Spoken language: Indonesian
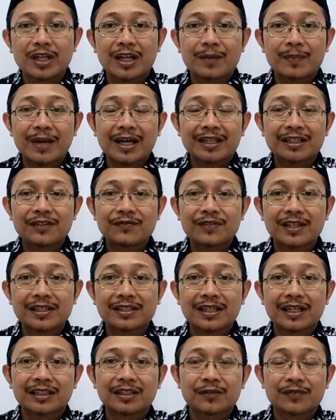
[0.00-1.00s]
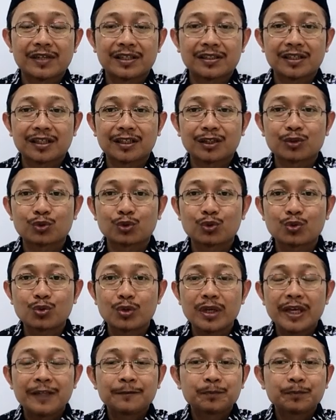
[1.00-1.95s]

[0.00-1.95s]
dalam aktivitas-aktivitas tertentu,